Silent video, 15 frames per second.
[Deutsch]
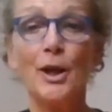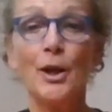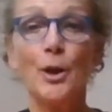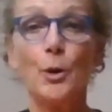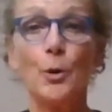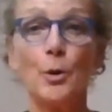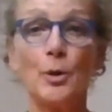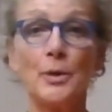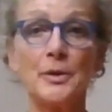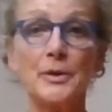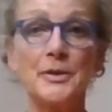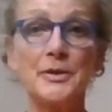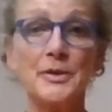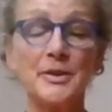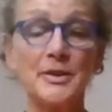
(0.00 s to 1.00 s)

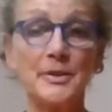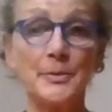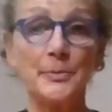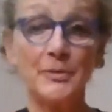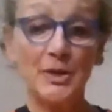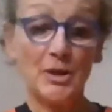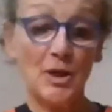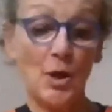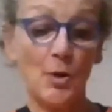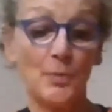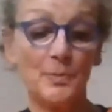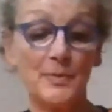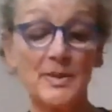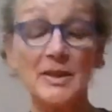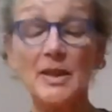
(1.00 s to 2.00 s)
und die
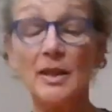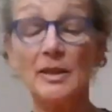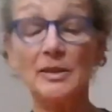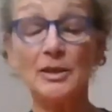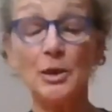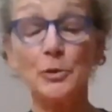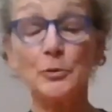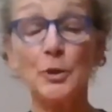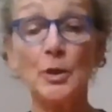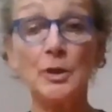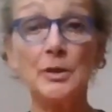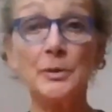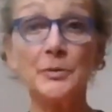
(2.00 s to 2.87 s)
Daumen zeigen nach vorne.